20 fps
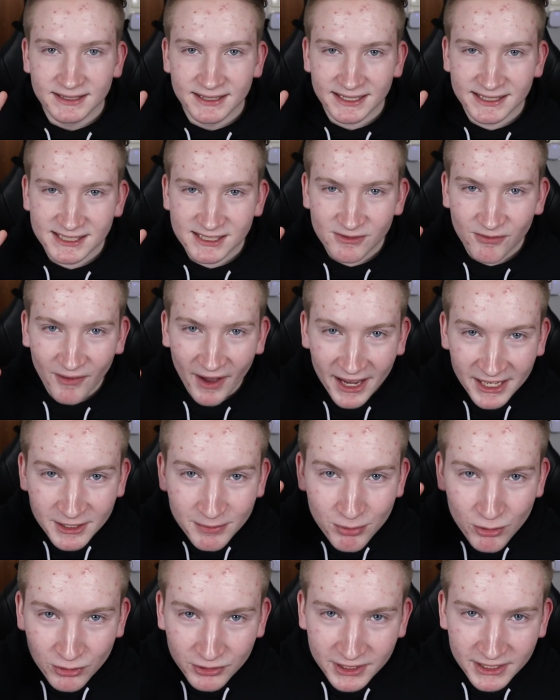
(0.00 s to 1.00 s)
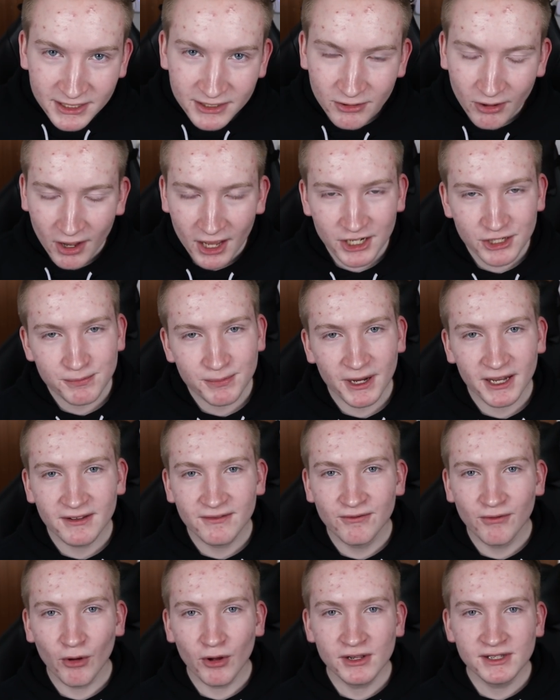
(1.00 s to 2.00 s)
Der zweite Punkt, den ich noch
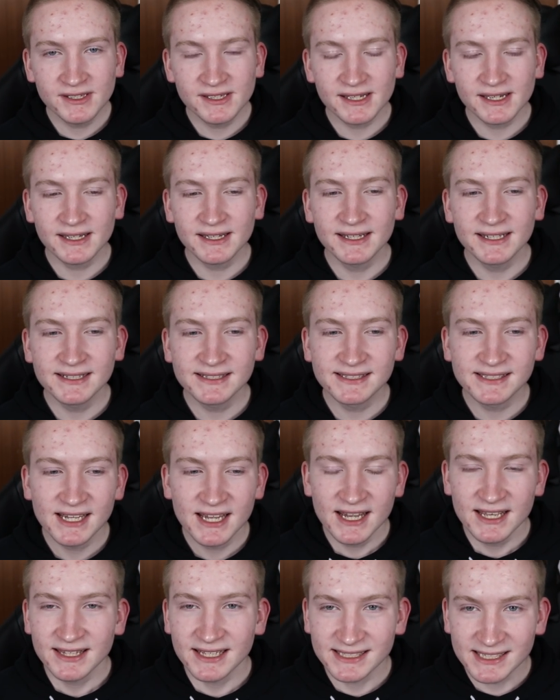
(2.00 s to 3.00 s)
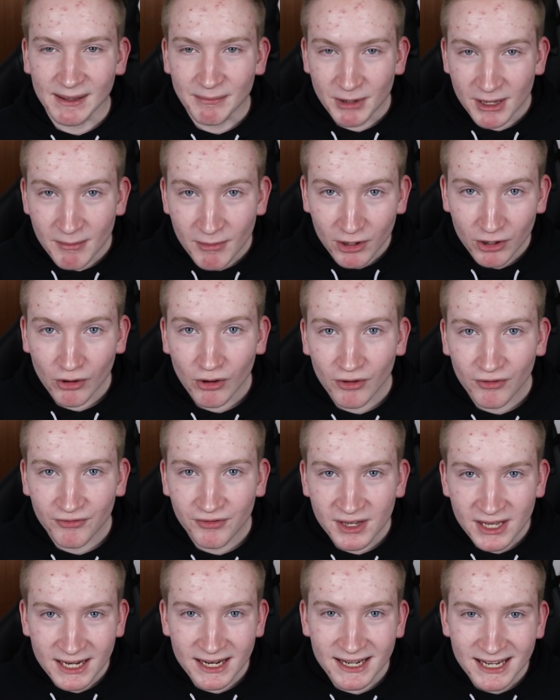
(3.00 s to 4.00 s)
ansprechen wollte, ist, das haben immer noch
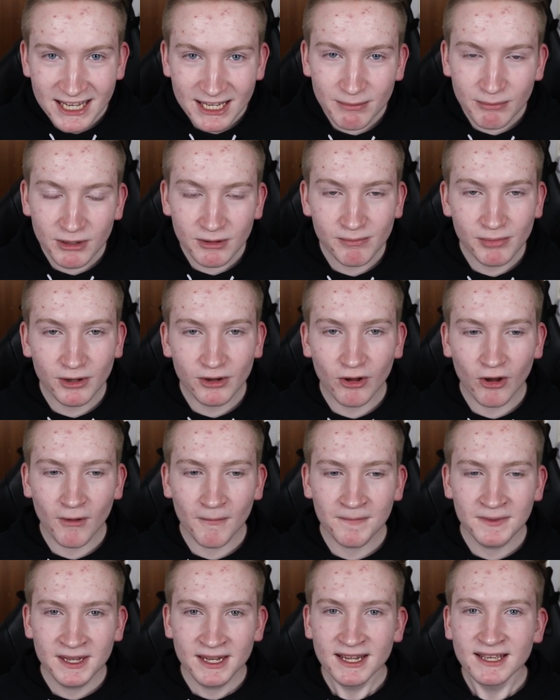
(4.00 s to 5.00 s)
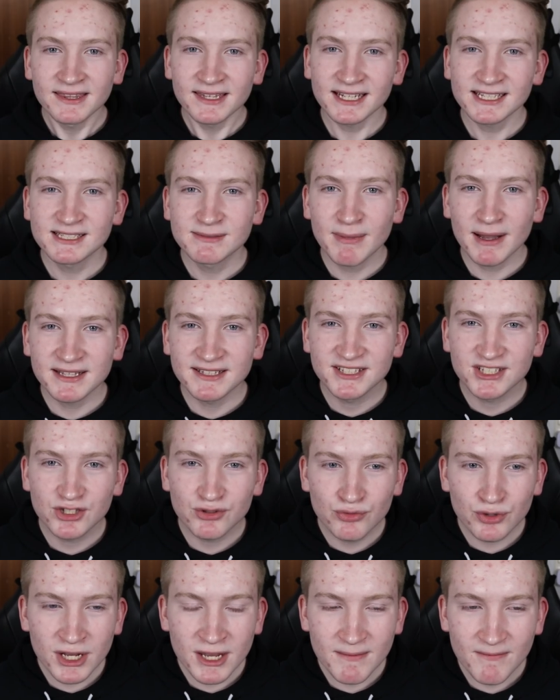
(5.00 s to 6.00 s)
viele nicht mitbekommen, dass mein
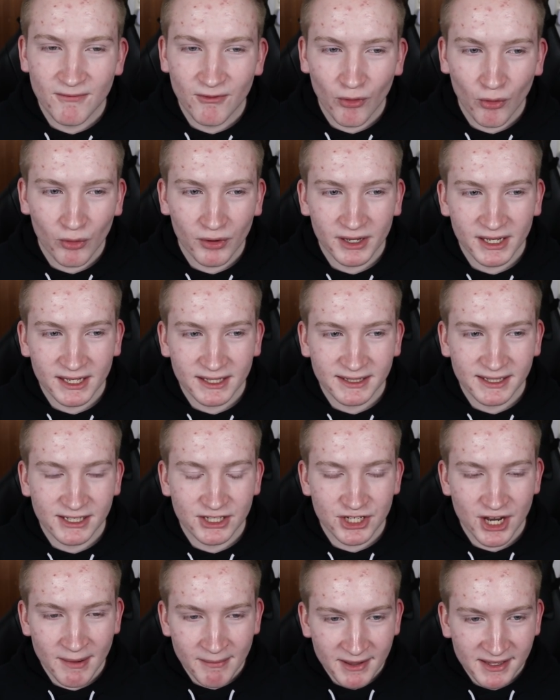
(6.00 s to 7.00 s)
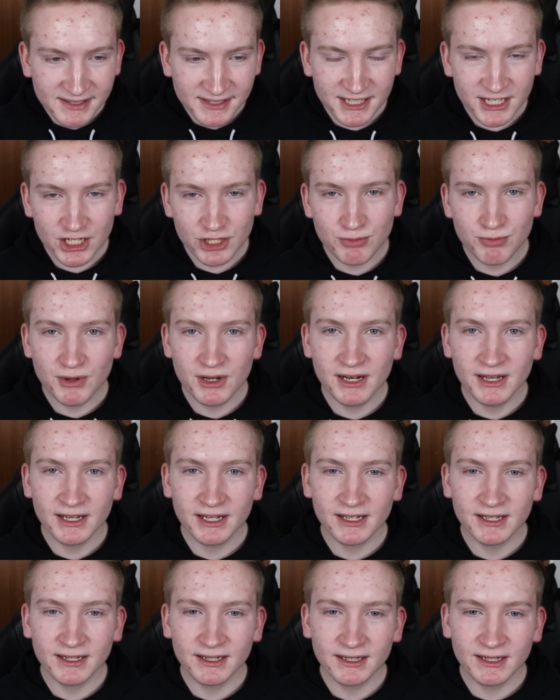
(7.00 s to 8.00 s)
Stream, wo ich die Champions League
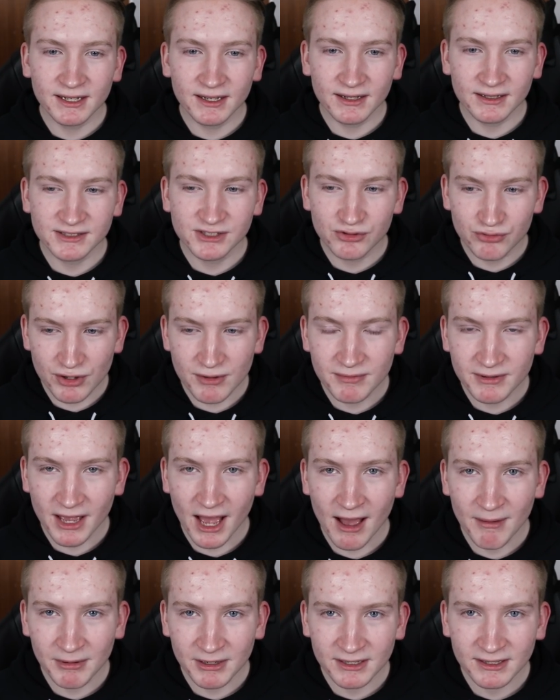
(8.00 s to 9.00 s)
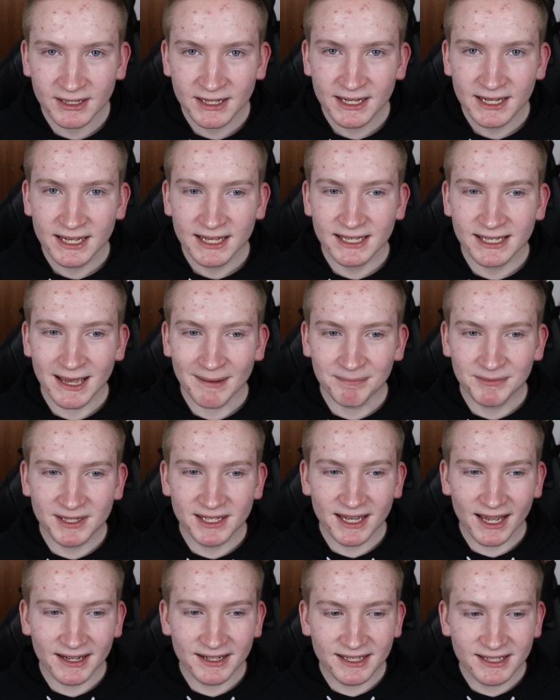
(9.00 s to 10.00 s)
Spiele gestreamt habe, ich habe
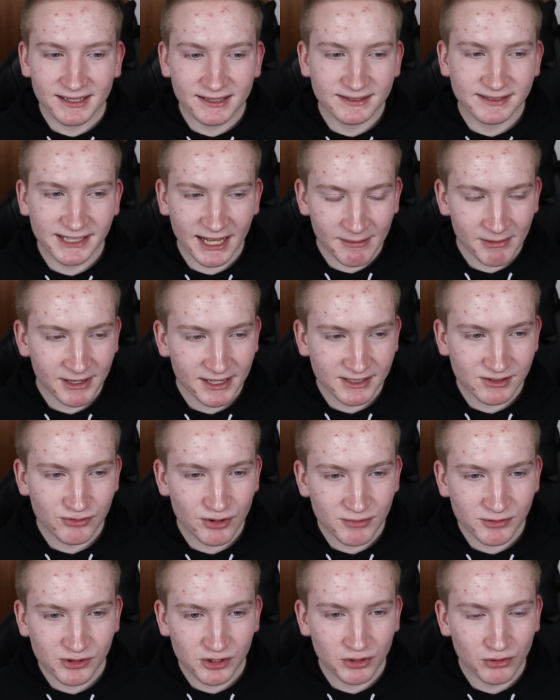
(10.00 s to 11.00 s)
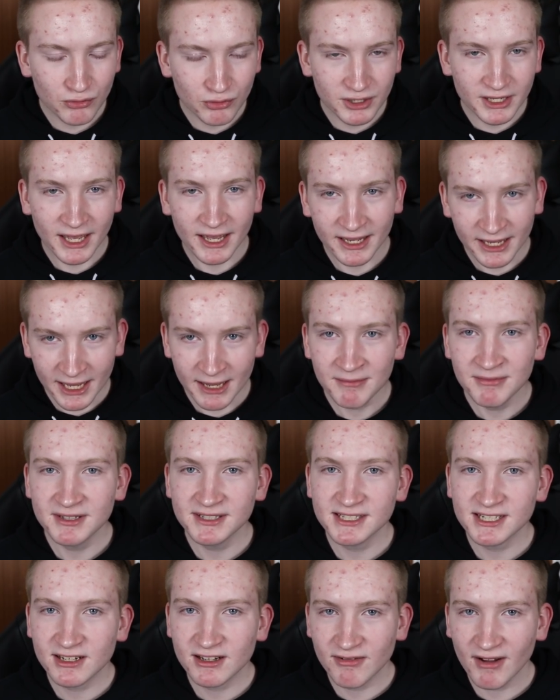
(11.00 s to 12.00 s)
die ja nicht selber gestreamt, sondern nur die
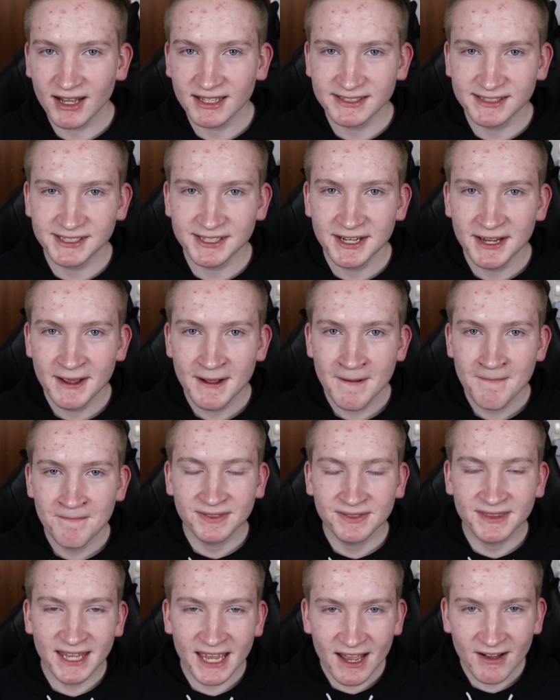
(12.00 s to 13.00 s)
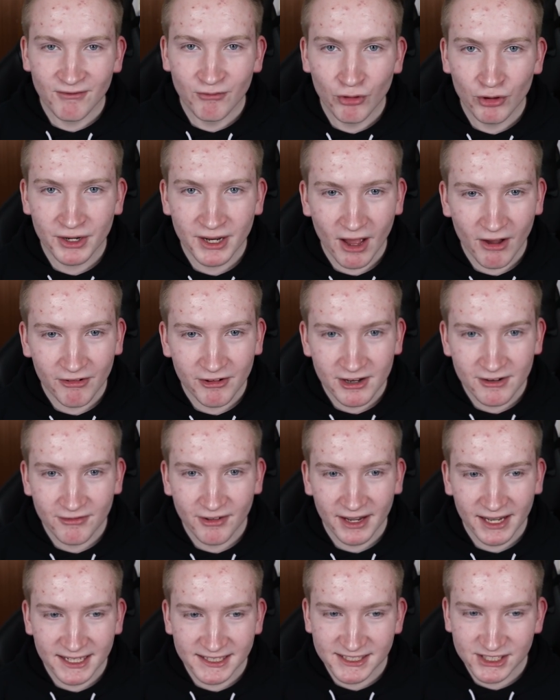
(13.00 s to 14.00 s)
Ergebnisse quasi, der wurde auf jeden
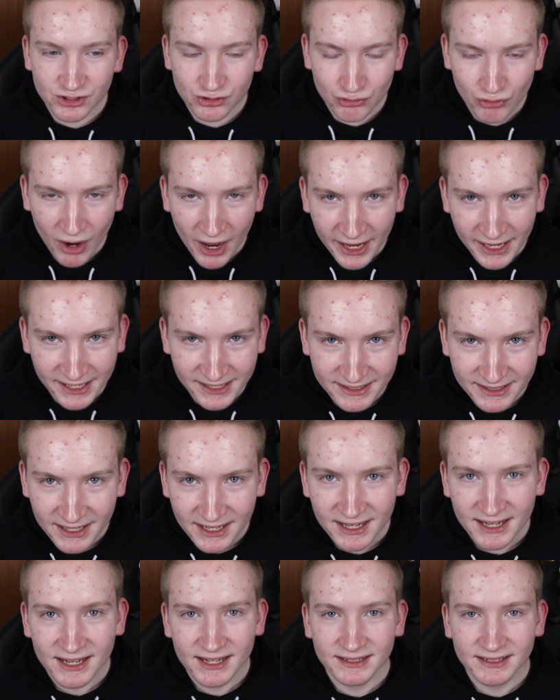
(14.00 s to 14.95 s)
Fall gestrikt.